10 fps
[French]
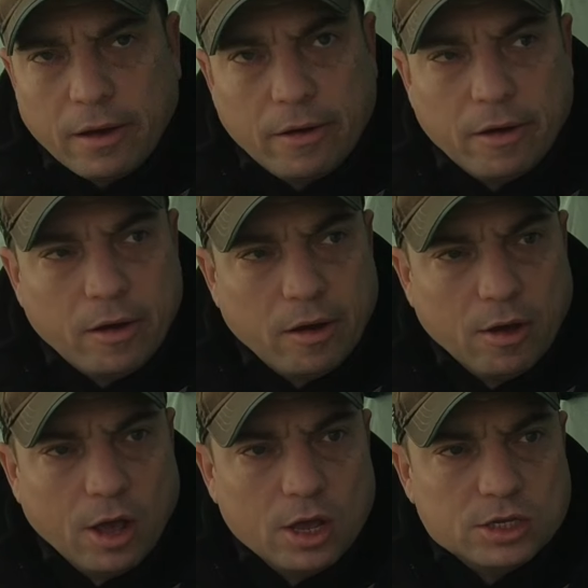Euh,
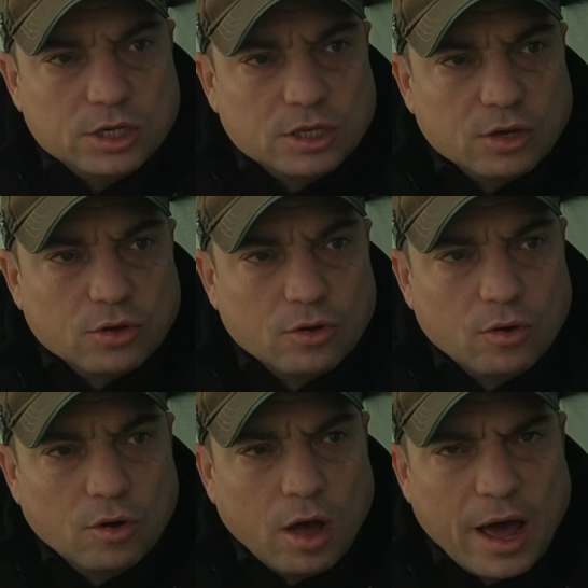c'était
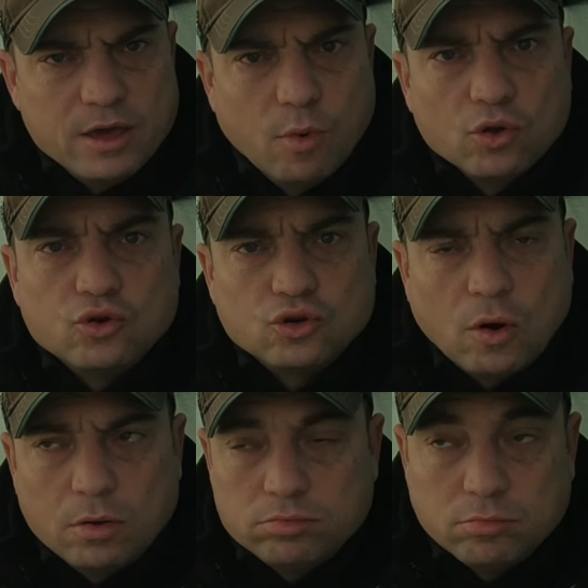euh, Aimante, je
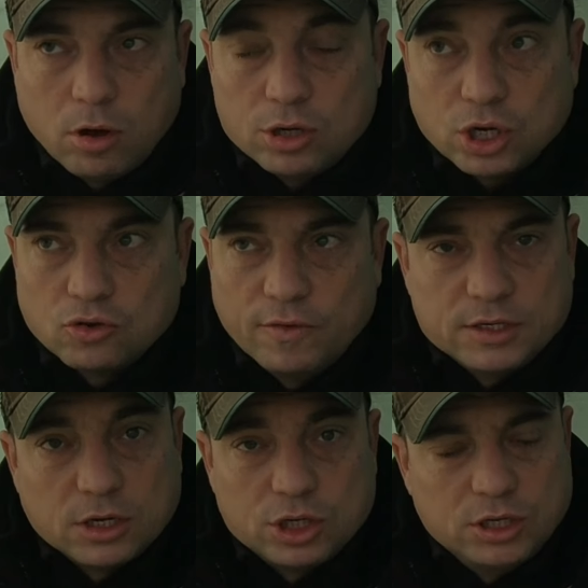crois. Moi, j'ai retrouvé
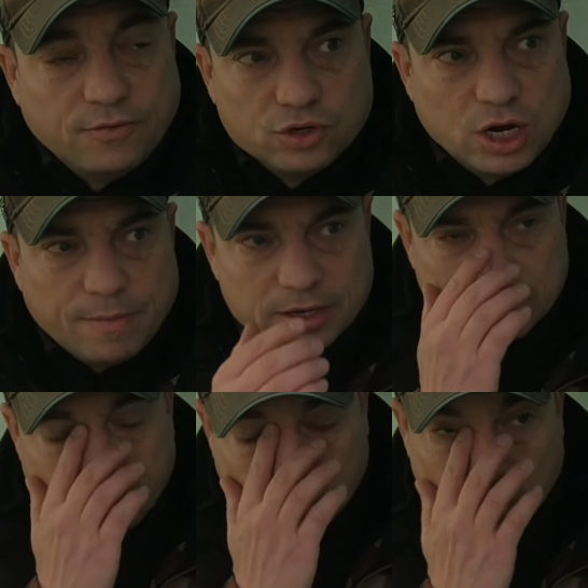ça. J'ai dit, faut que je les
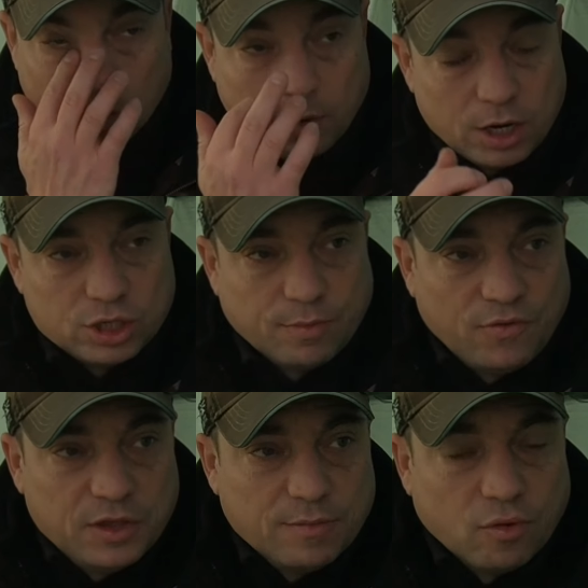passe. Donc euh, voilà, j'ai
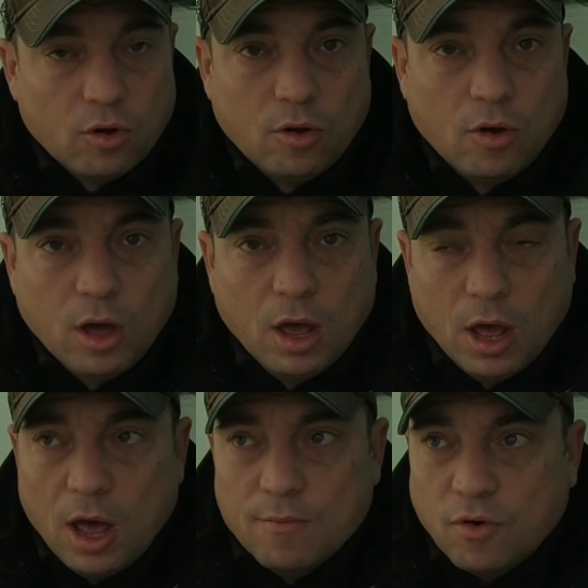profité pour
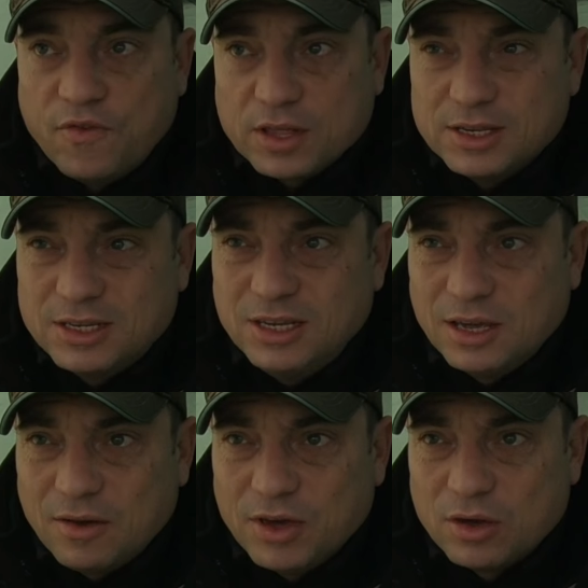pour faire des
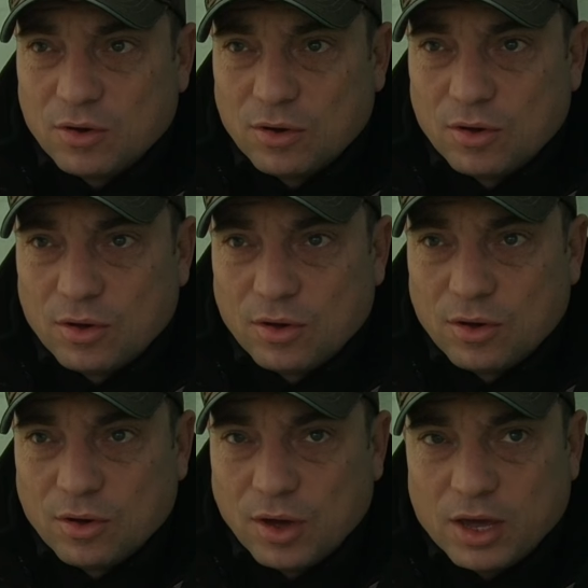sticks avec
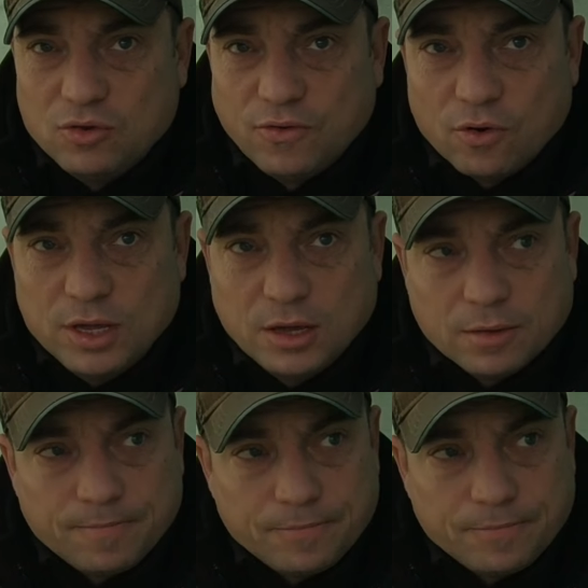avec du frolic.